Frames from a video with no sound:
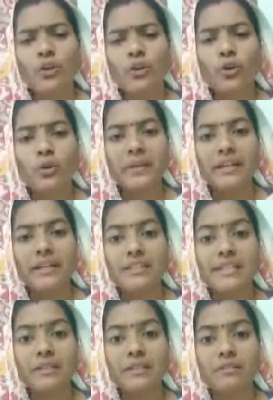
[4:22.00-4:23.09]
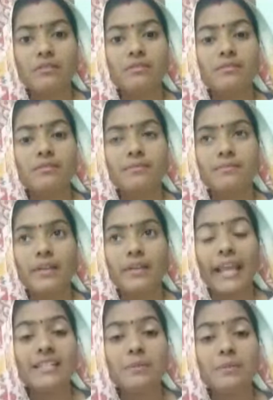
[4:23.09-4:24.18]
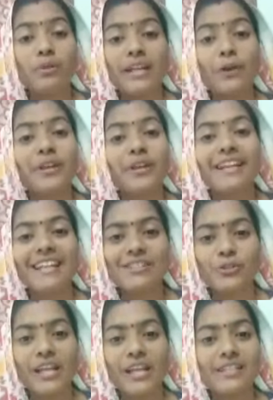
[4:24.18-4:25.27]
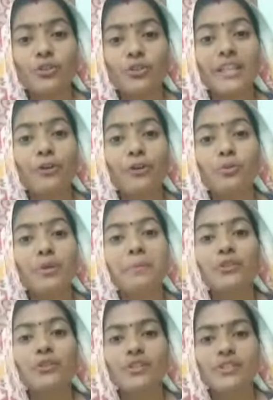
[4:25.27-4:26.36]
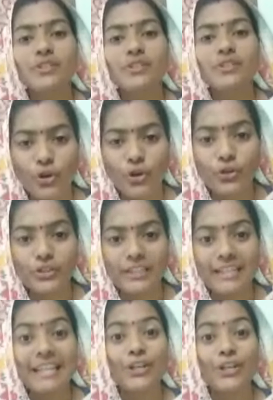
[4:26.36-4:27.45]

কি রকমের নিজের এই যে ঠাকুরের একটা যে কথা আছে কথা কর্মের ভিতরে সঙ্গতি